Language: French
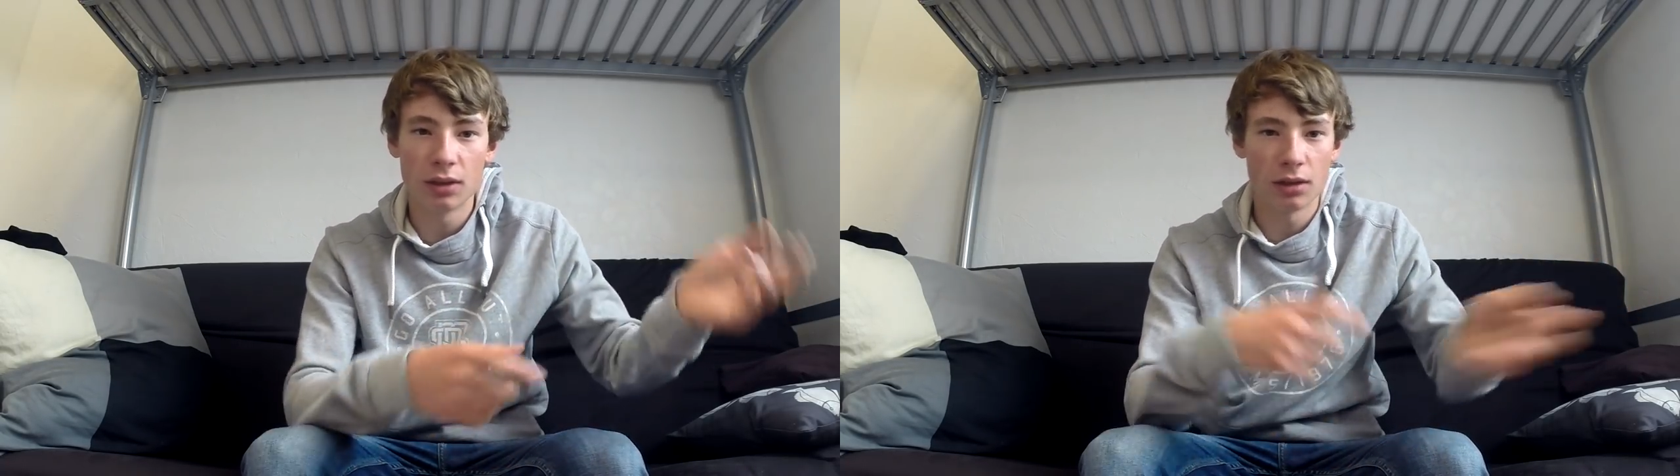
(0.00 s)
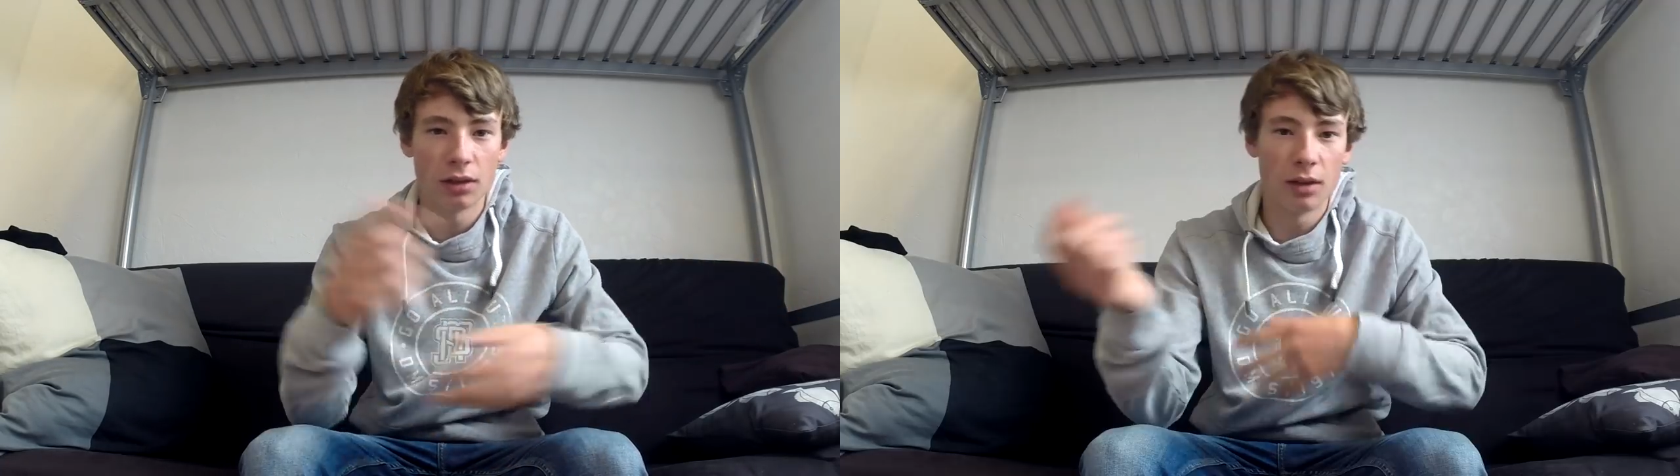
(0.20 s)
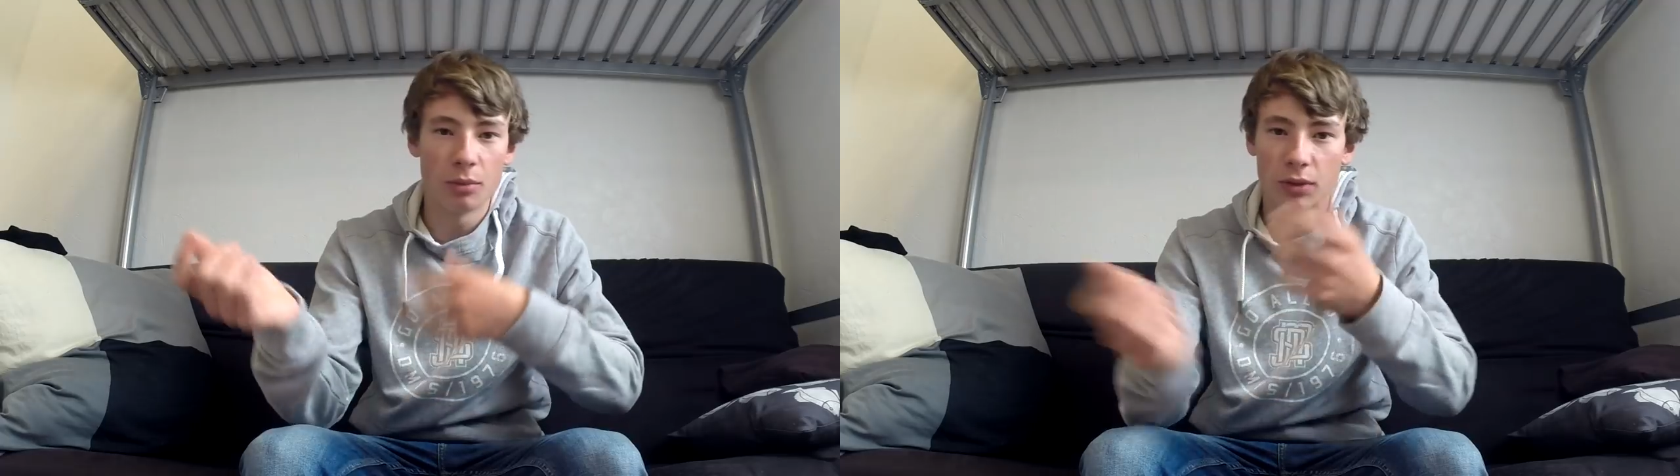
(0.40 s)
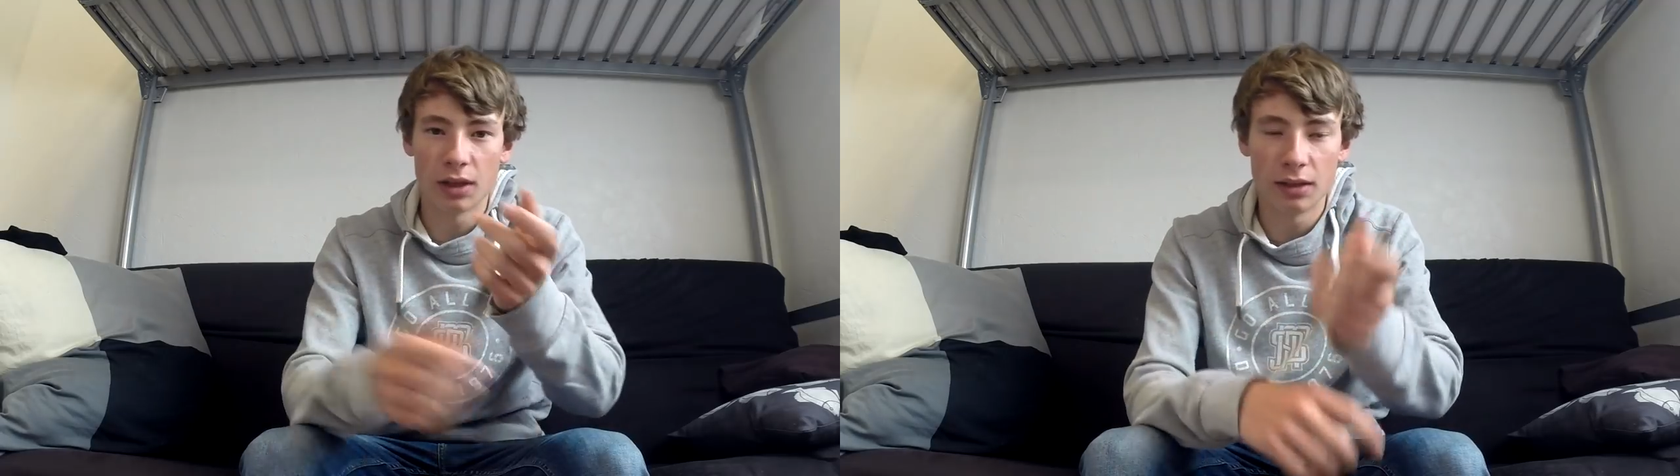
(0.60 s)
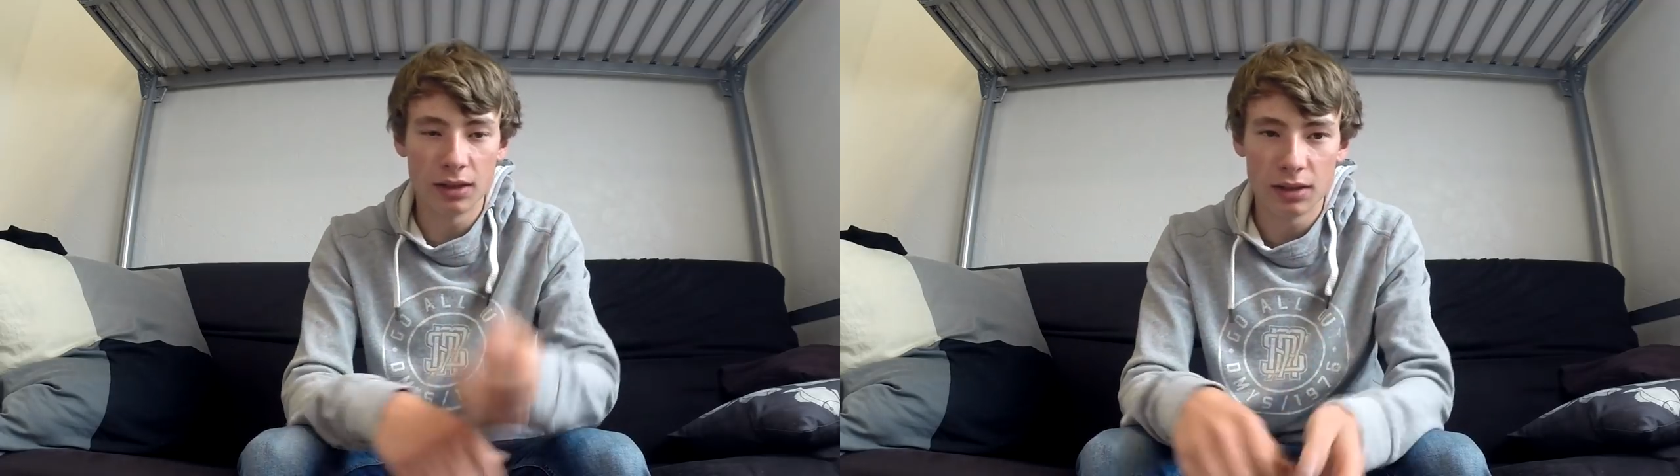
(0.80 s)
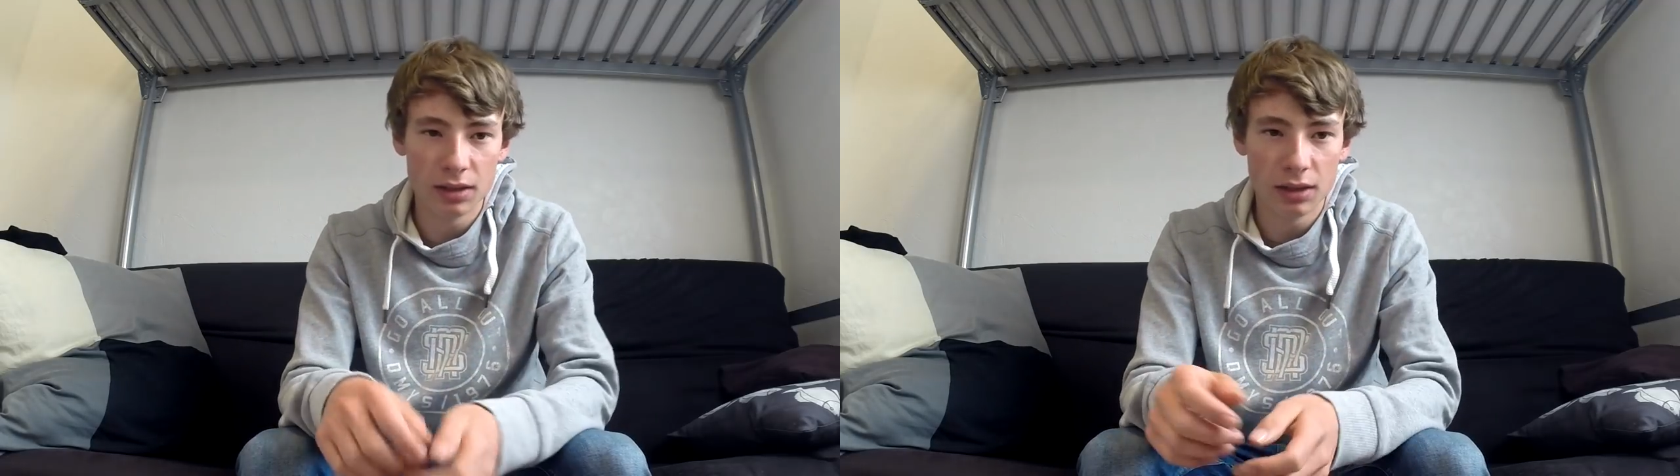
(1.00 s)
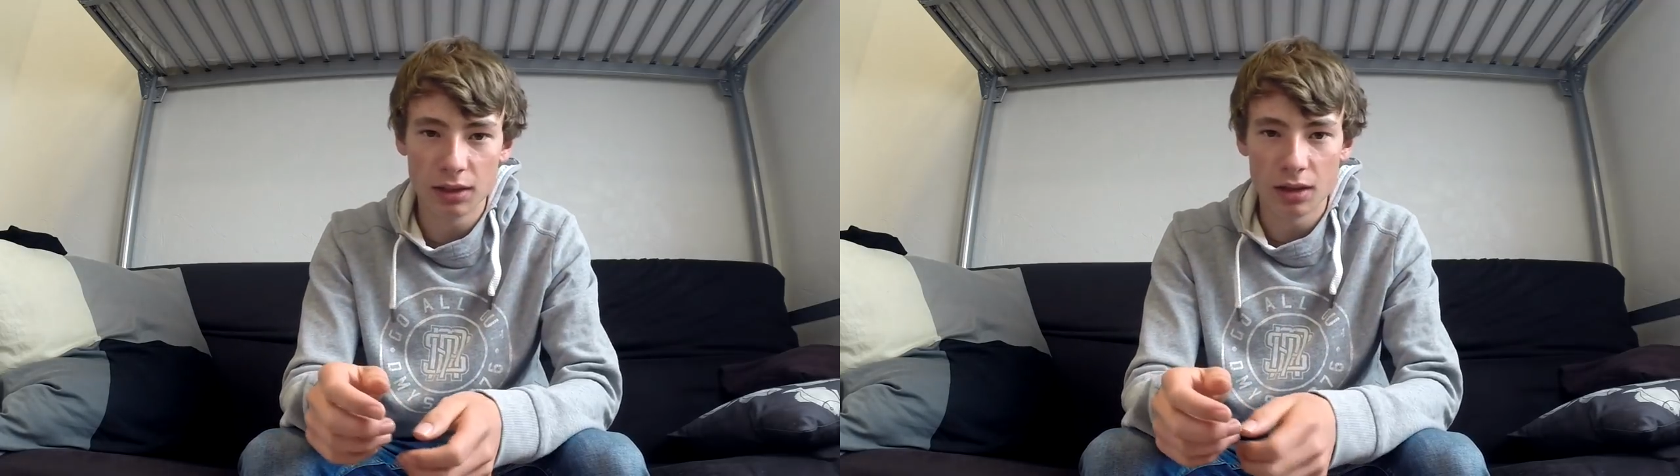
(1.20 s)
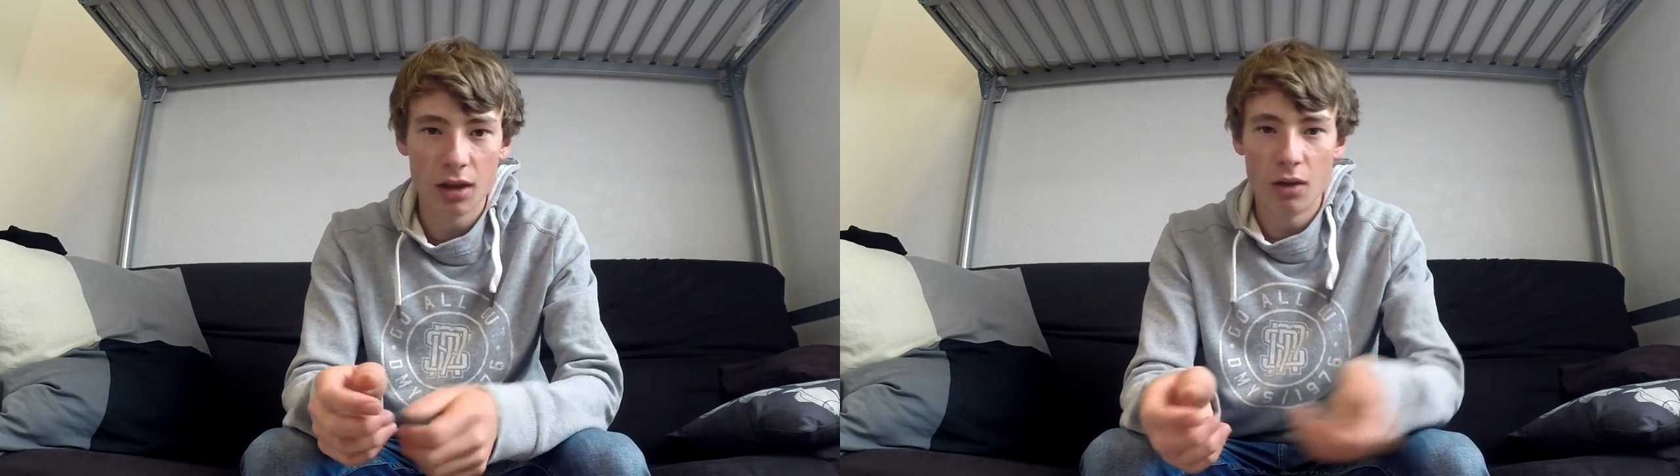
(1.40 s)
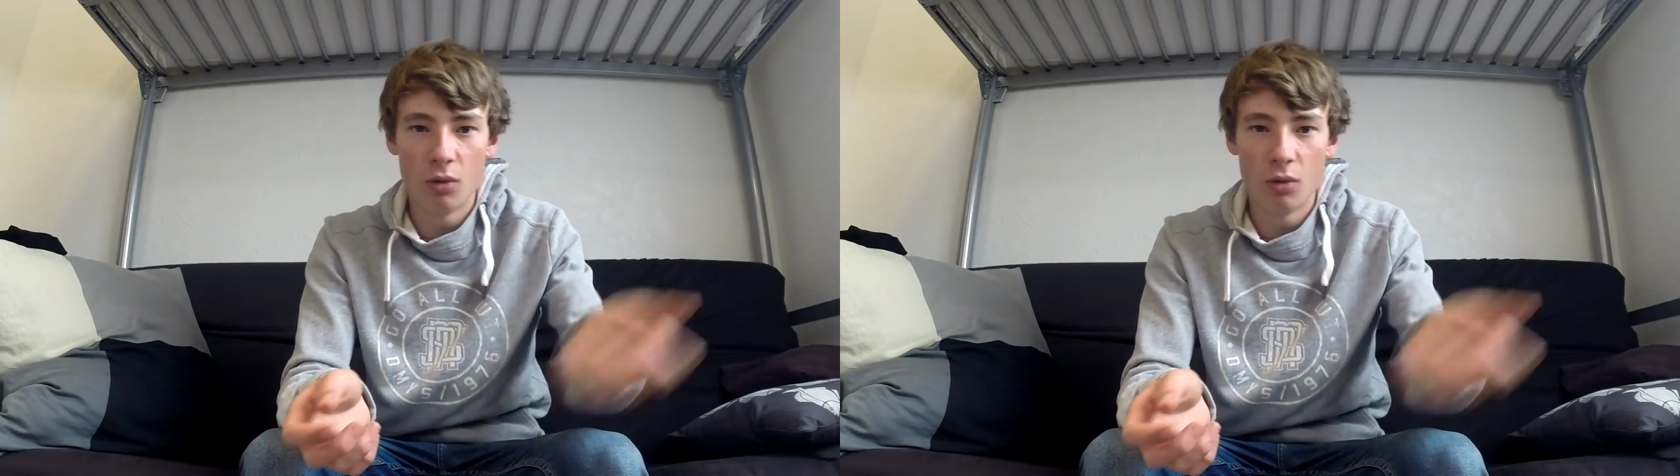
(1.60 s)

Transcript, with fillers: à n'importe quelle technique,